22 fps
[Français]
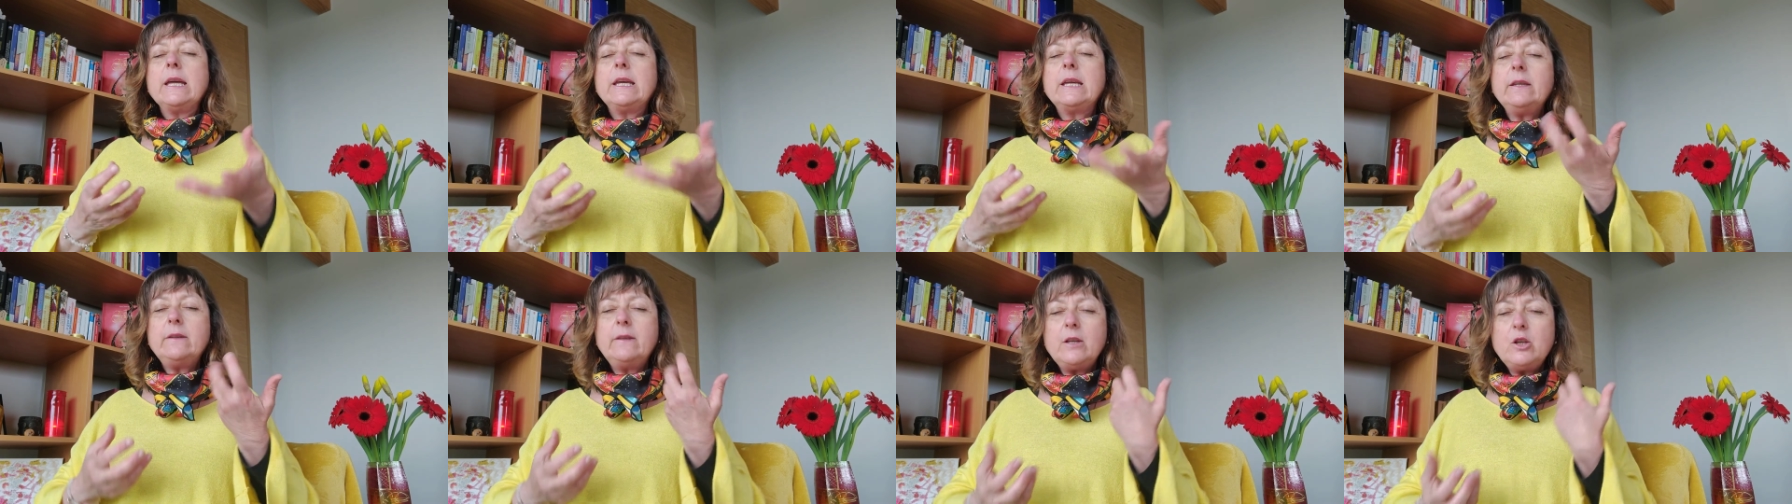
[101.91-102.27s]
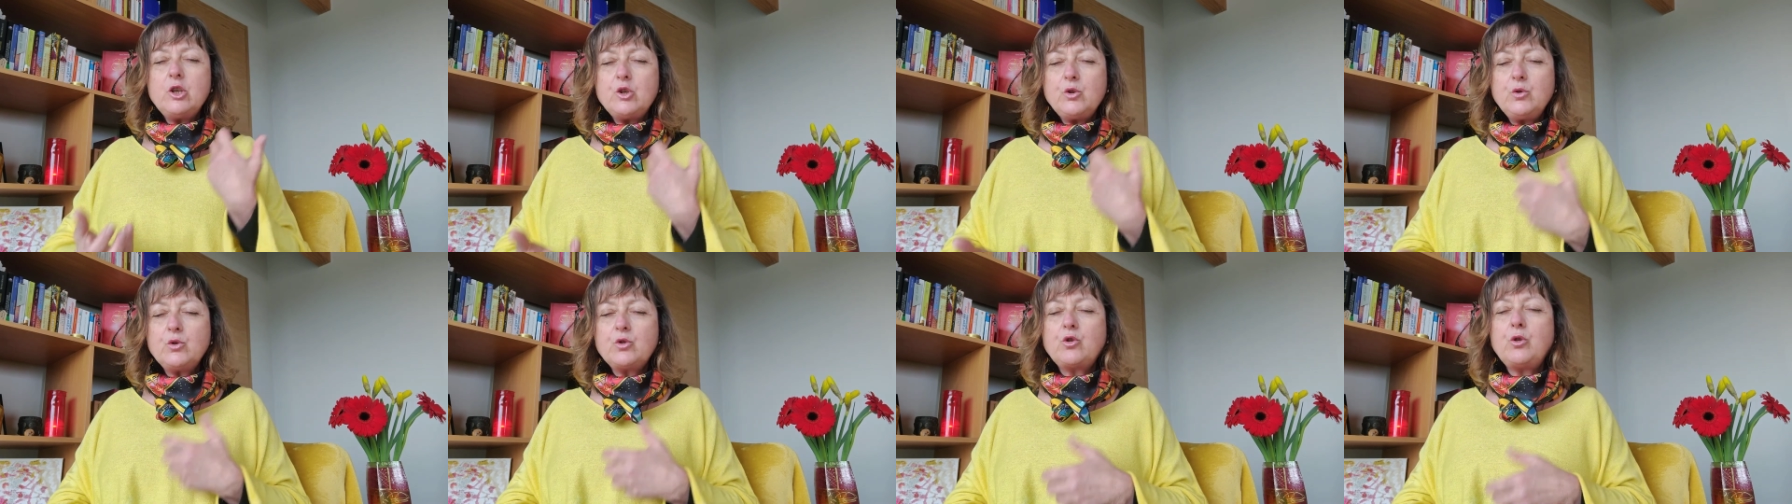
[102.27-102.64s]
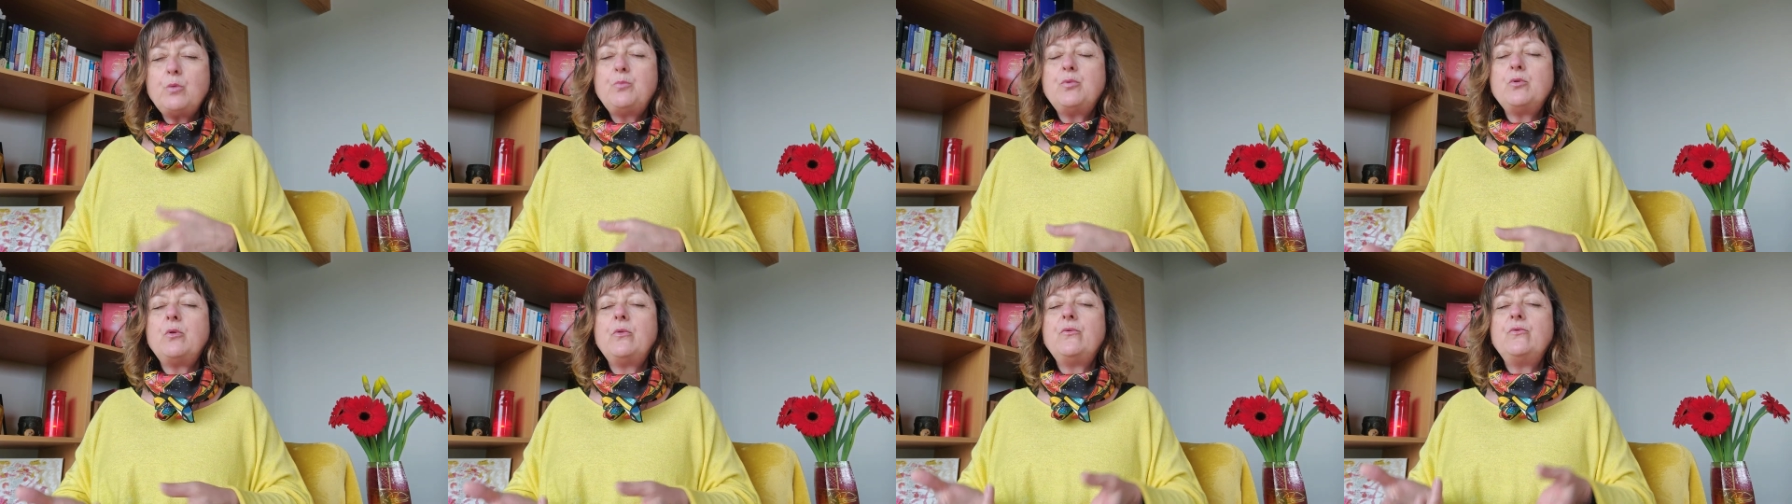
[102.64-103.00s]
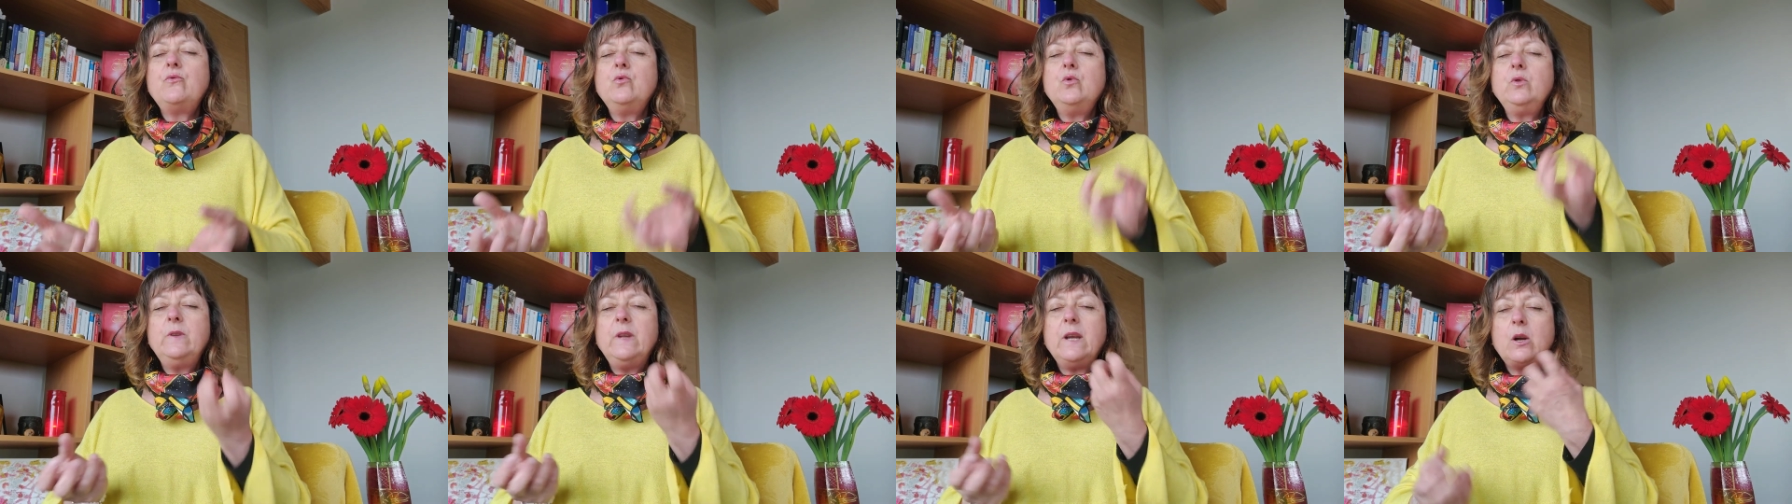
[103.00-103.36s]
qui étaient juste pour
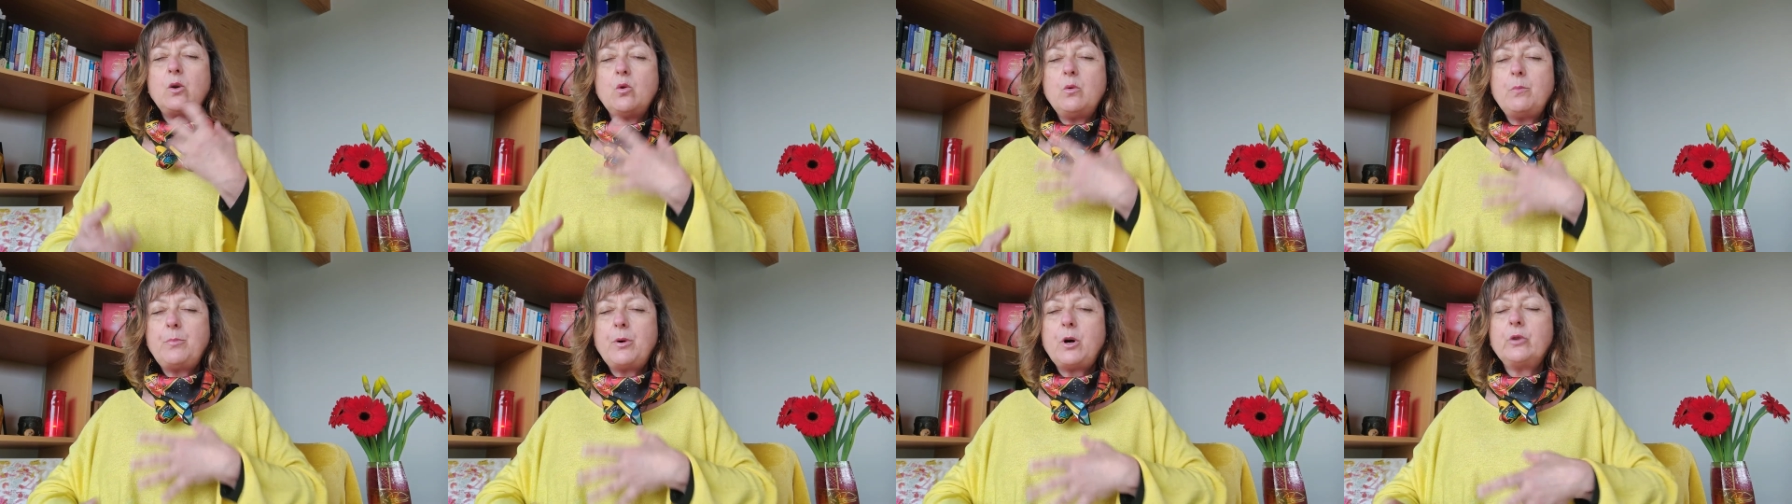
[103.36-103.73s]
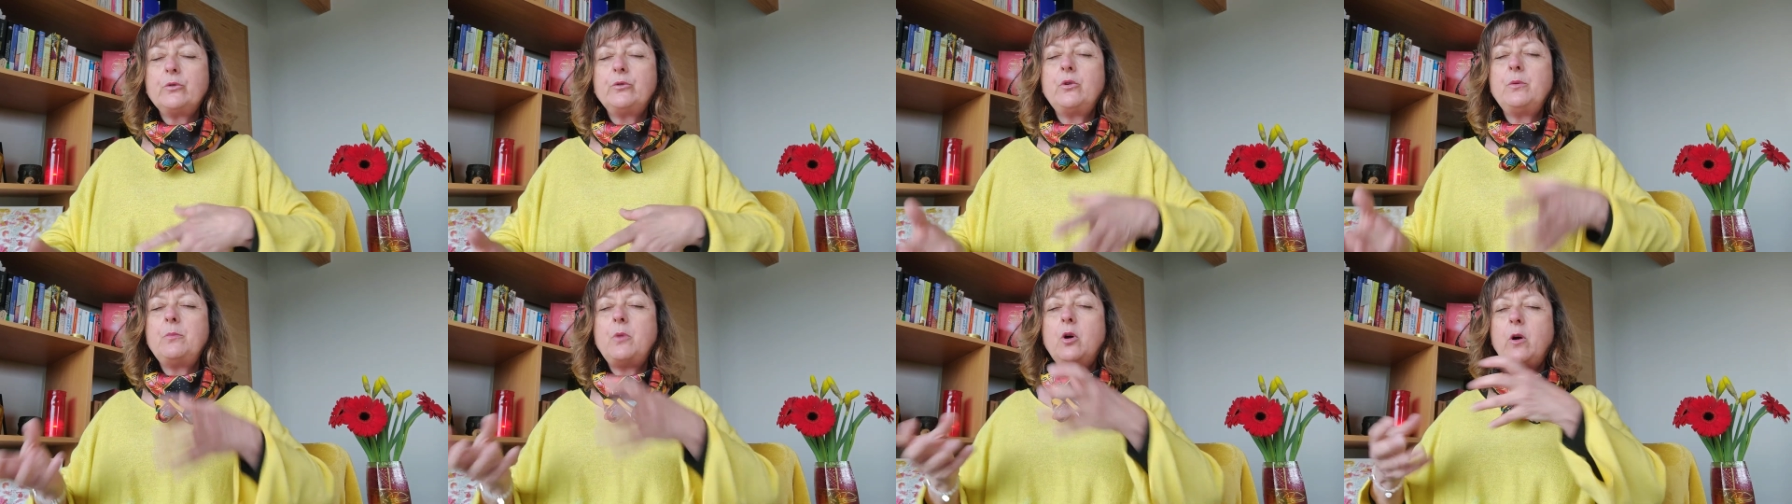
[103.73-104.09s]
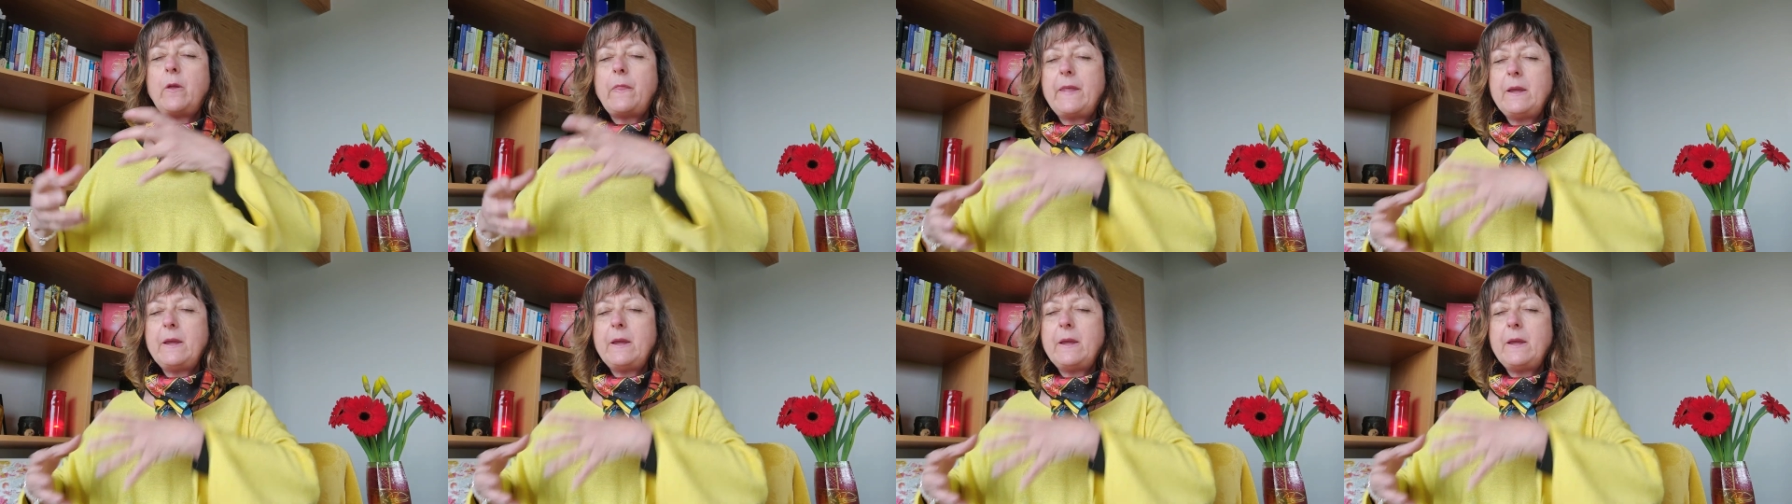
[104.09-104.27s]
vous, des comportements,